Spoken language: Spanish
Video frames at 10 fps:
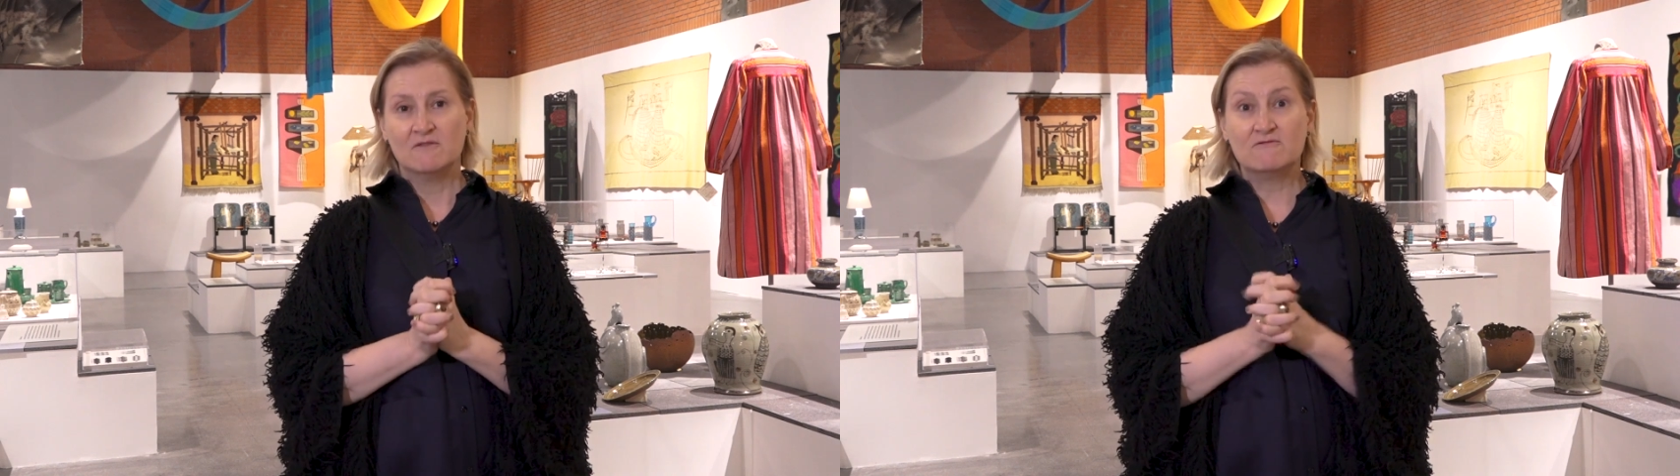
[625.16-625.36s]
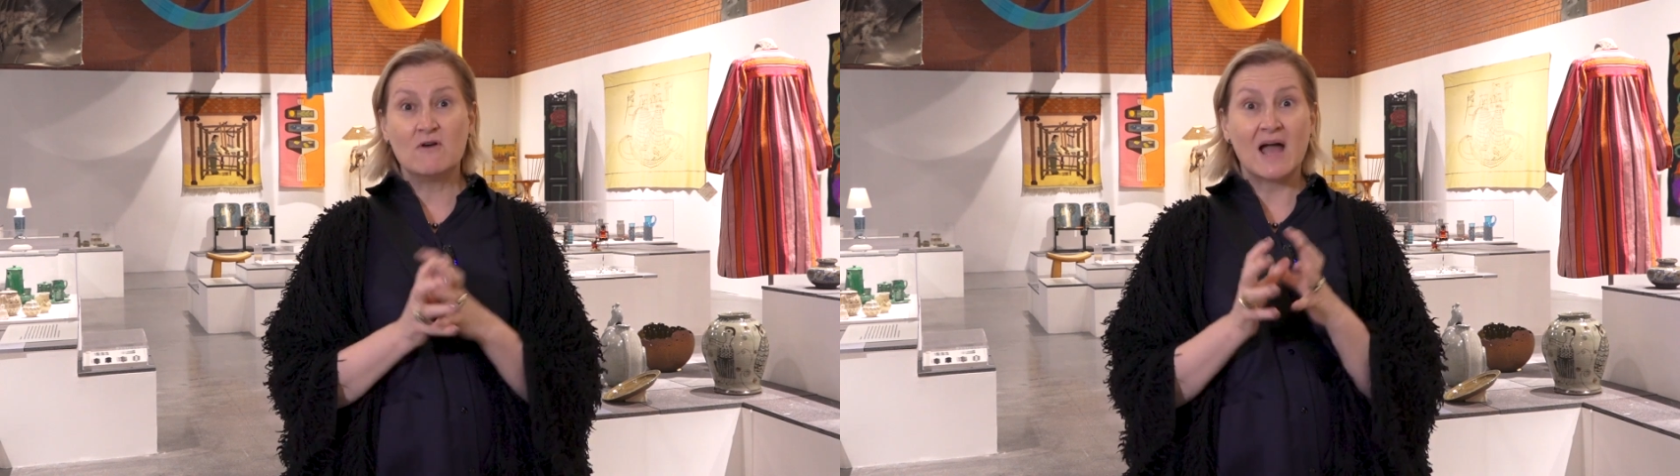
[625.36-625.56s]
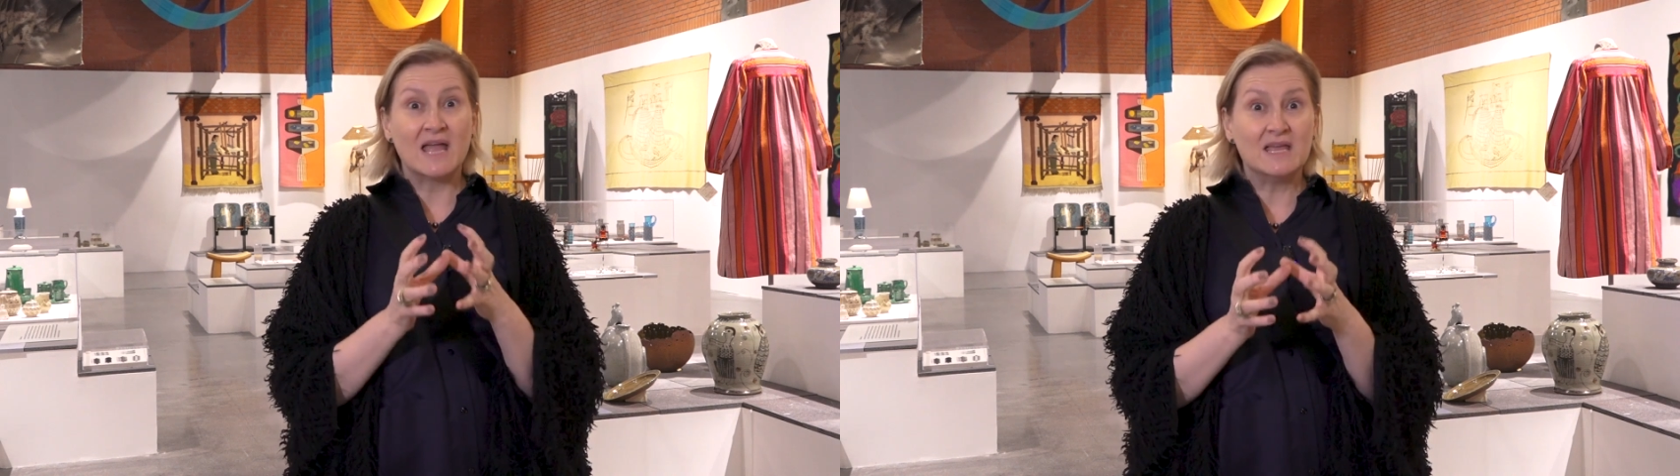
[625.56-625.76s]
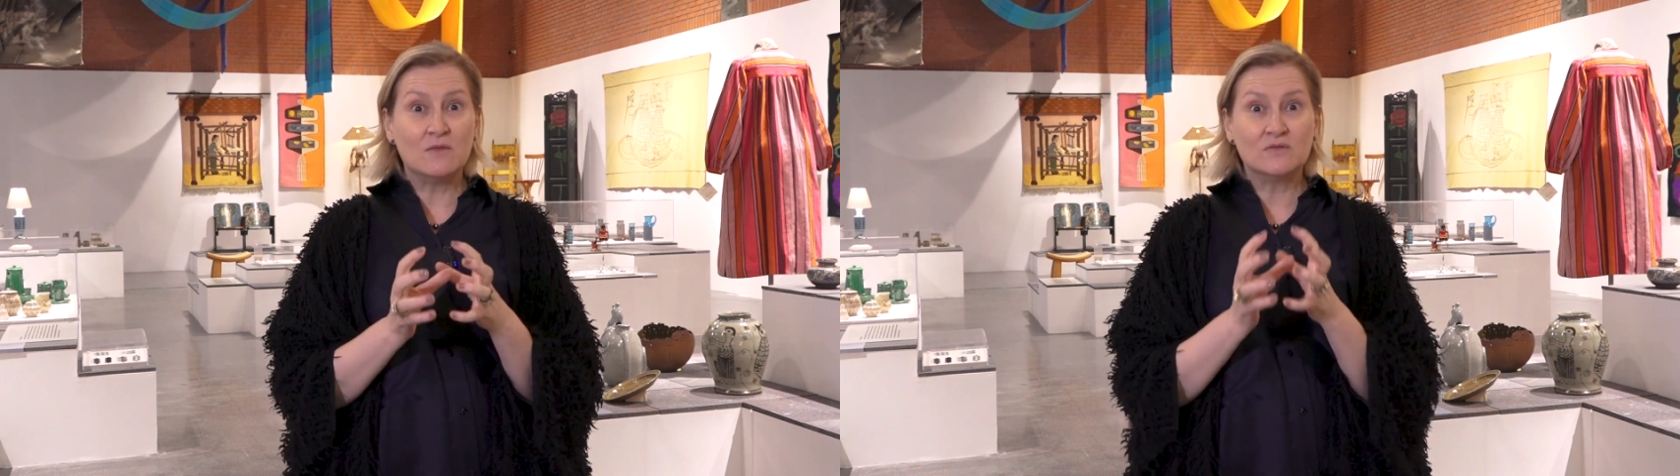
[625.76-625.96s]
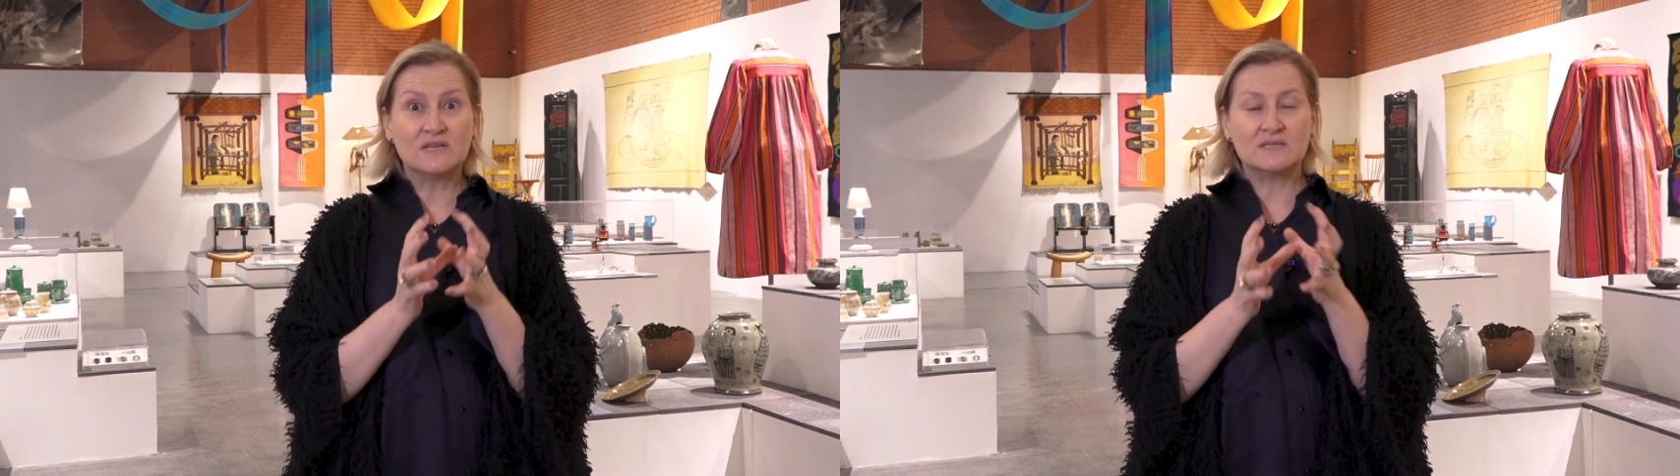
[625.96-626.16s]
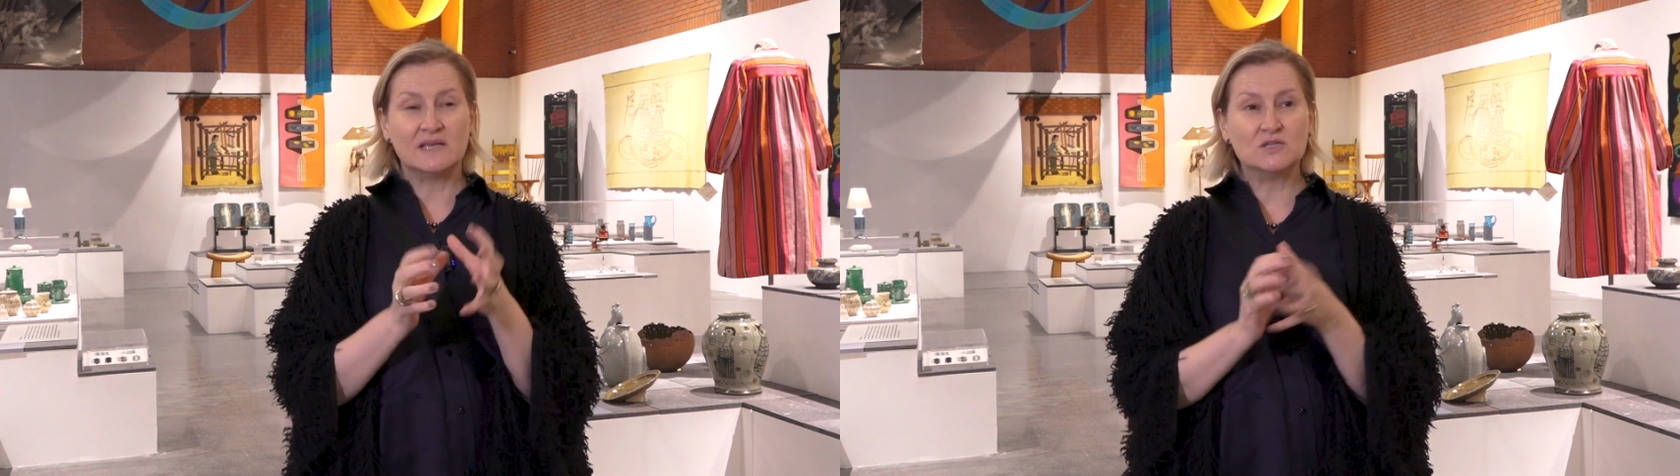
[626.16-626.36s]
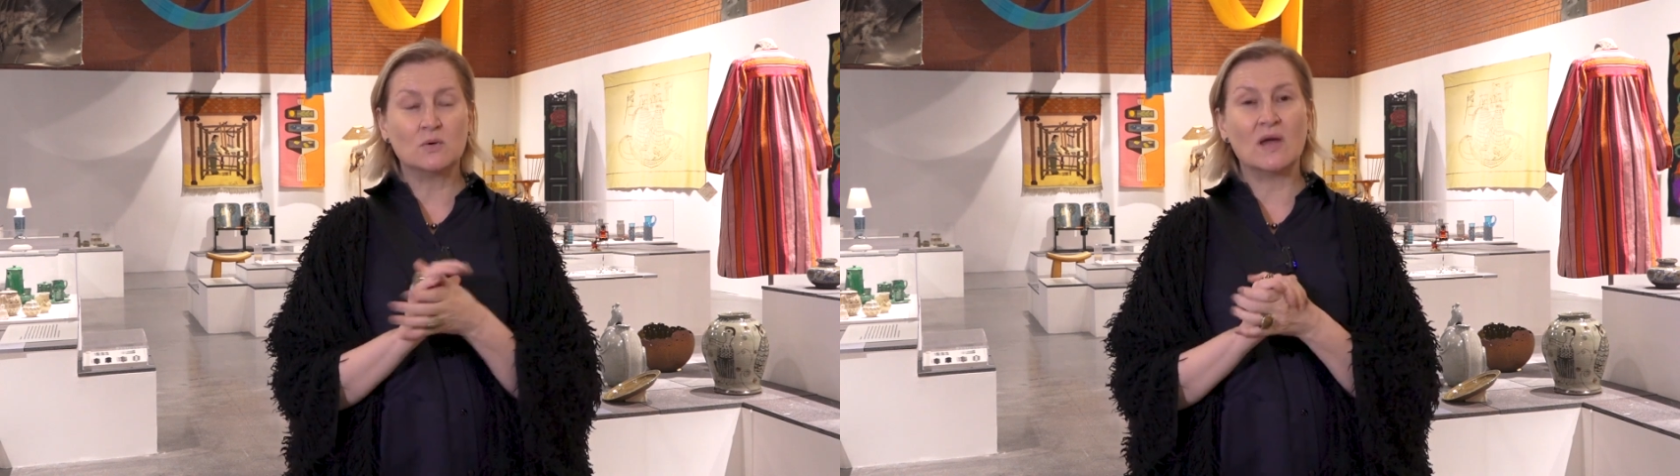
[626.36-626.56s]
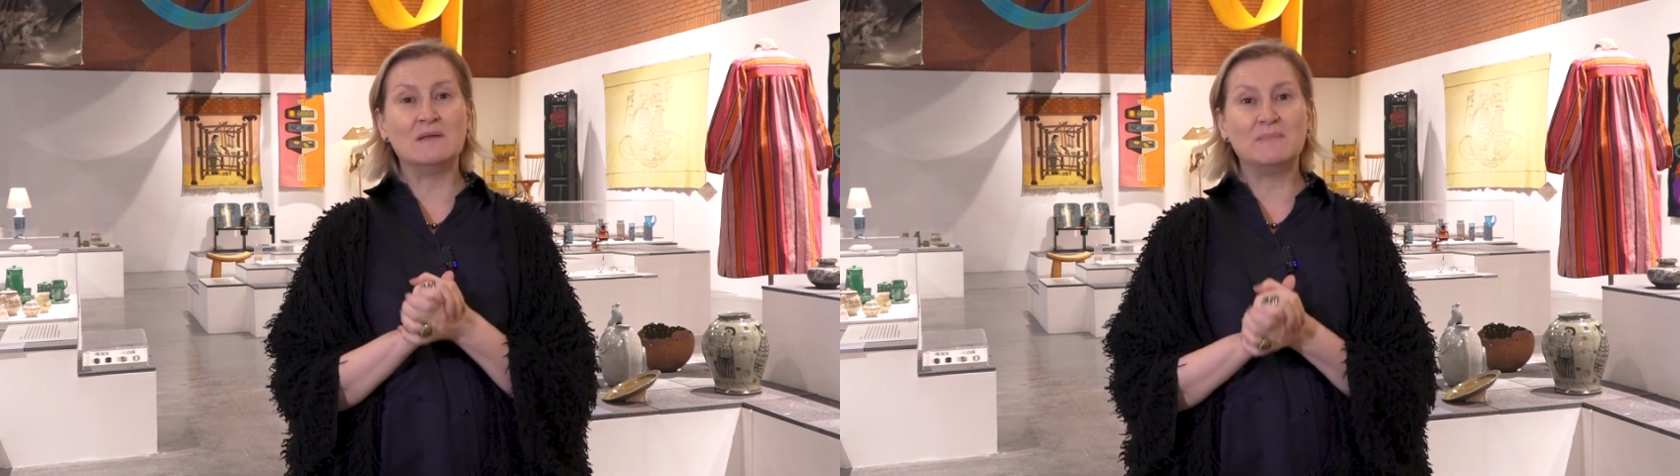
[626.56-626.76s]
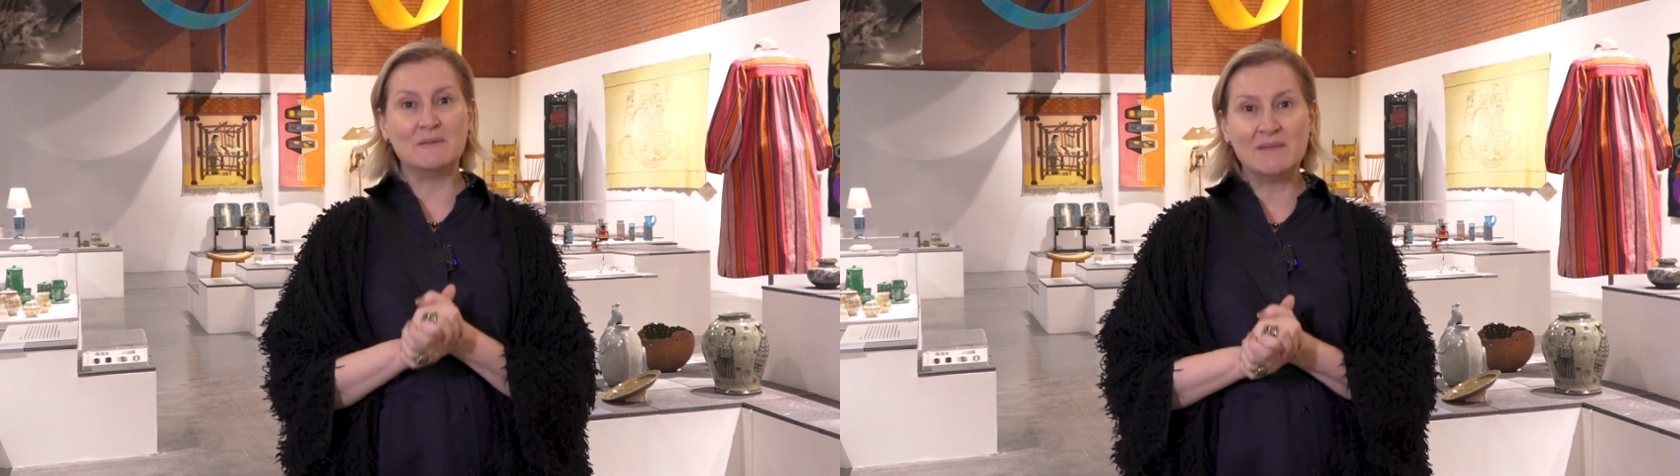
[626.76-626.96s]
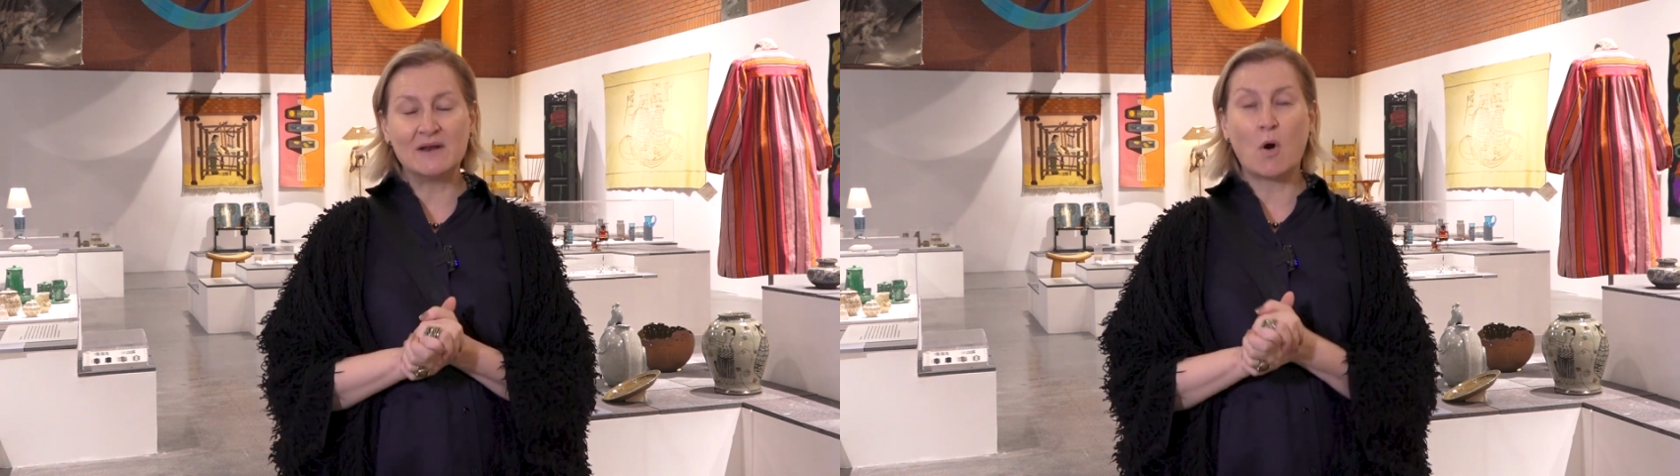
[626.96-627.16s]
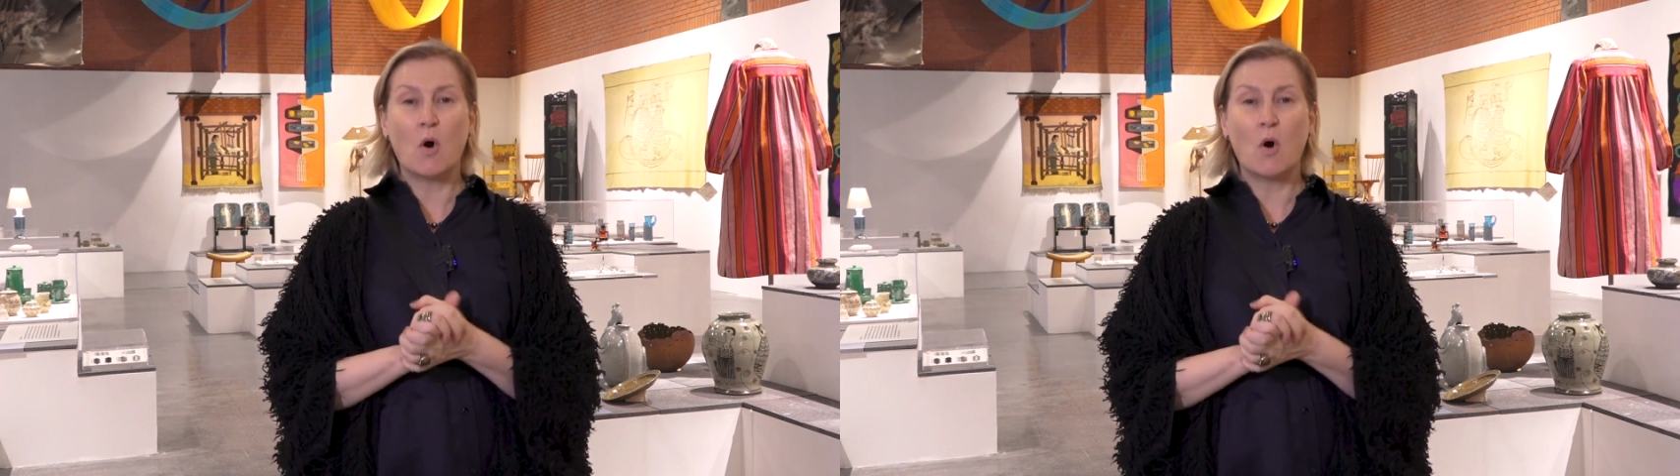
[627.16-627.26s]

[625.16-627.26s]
Fue ahí donde se hizo el primer